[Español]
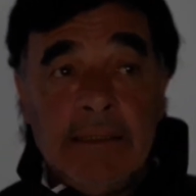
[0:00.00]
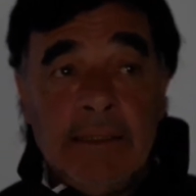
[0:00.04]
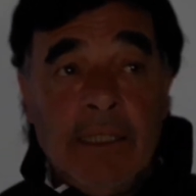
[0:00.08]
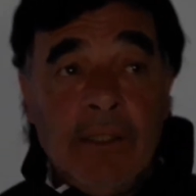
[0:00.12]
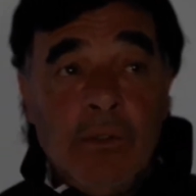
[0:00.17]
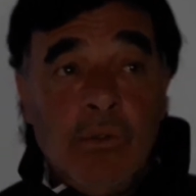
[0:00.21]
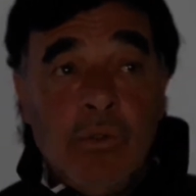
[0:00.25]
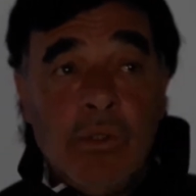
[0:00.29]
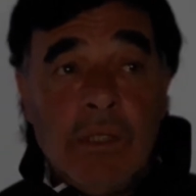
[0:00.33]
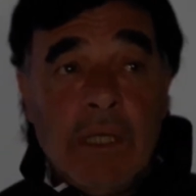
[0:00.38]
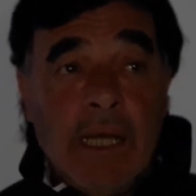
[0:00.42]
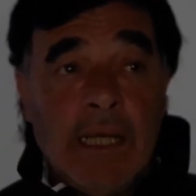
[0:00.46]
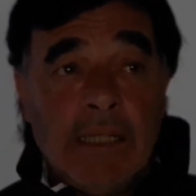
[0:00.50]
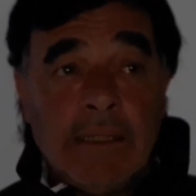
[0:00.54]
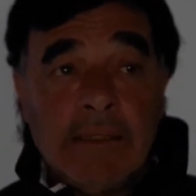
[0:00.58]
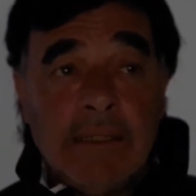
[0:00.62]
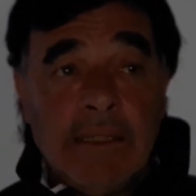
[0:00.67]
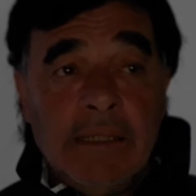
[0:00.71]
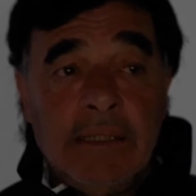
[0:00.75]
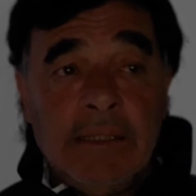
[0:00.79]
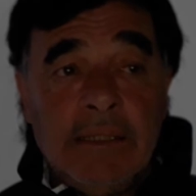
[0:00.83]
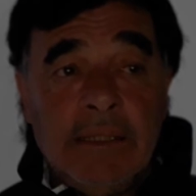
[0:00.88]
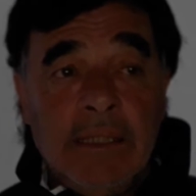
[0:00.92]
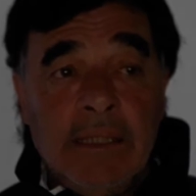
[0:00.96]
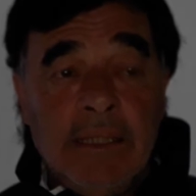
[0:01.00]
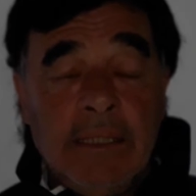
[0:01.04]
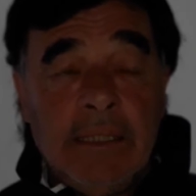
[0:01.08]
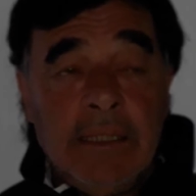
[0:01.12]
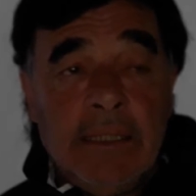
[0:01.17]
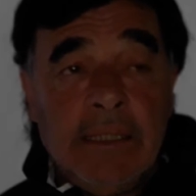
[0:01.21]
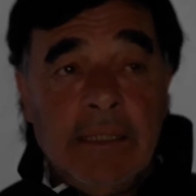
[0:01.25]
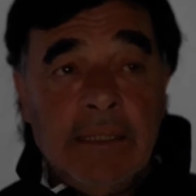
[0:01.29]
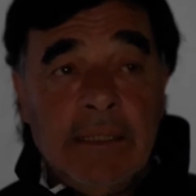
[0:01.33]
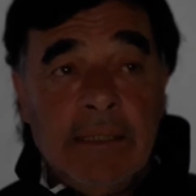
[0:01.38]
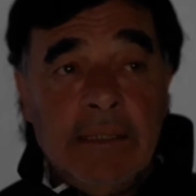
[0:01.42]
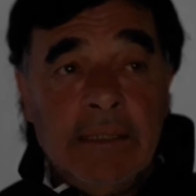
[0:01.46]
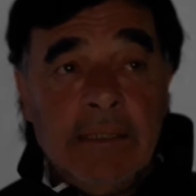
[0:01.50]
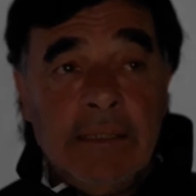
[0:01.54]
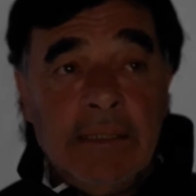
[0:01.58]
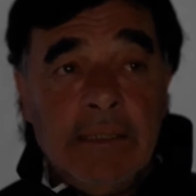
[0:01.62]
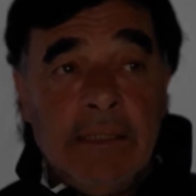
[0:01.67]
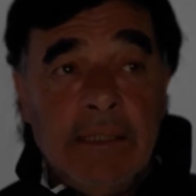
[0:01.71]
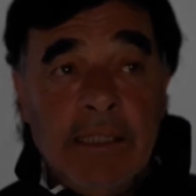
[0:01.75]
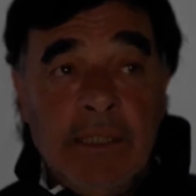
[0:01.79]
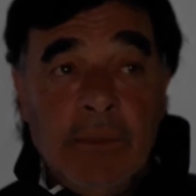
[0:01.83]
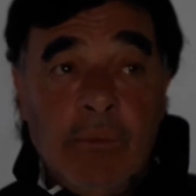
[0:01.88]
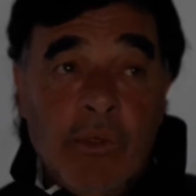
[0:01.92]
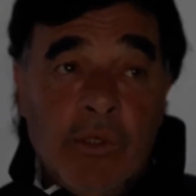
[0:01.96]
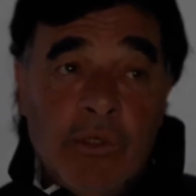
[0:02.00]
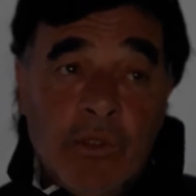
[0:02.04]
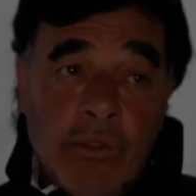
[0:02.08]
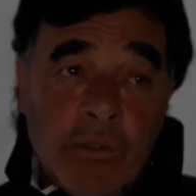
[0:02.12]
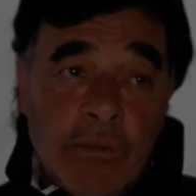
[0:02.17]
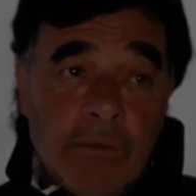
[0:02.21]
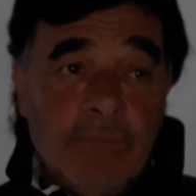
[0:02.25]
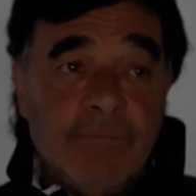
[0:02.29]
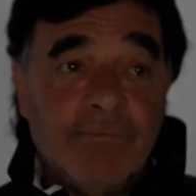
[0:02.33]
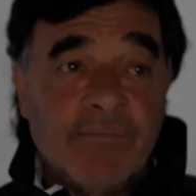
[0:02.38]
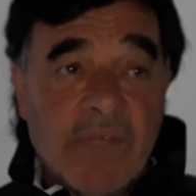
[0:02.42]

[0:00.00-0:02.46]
Lucas, este, y bueno,